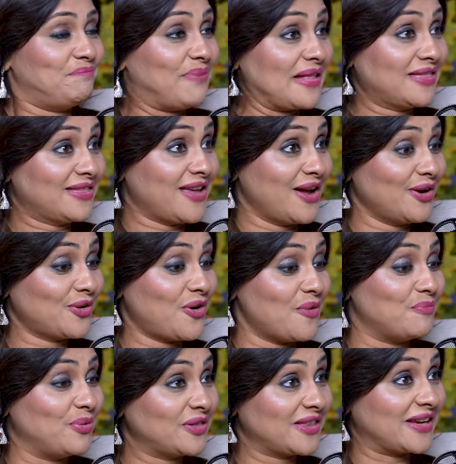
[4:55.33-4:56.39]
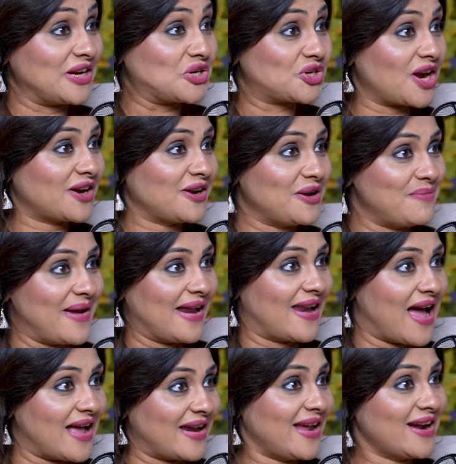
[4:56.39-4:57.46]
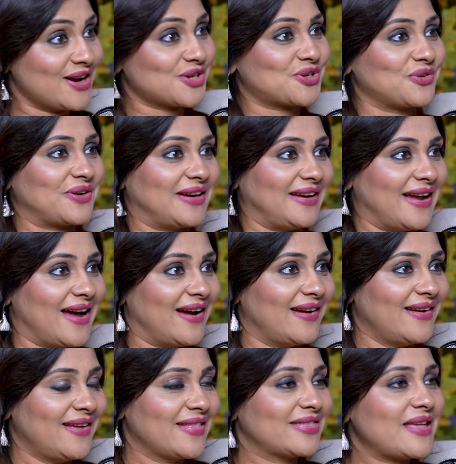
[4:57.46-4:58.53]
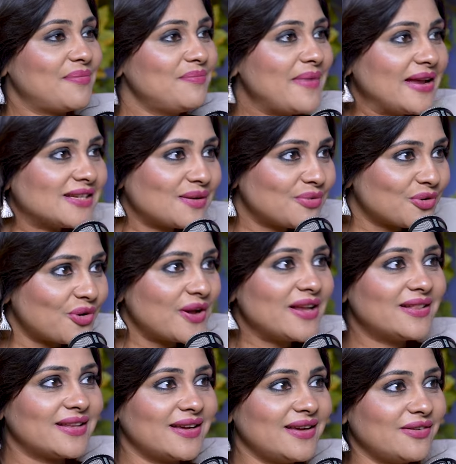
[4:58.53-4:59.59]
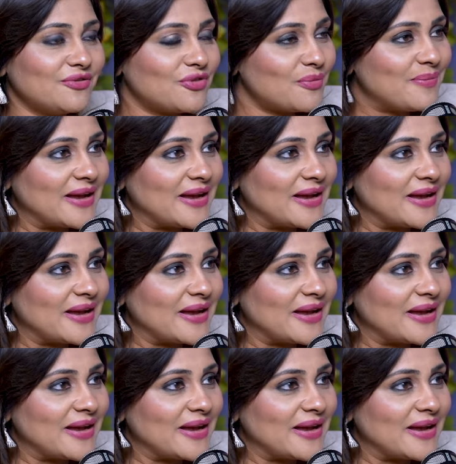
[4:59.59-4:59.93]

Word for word: पत्थर को बुत की शक्ल में लाने का शुक्रिया तब मैं जब रोई थी वो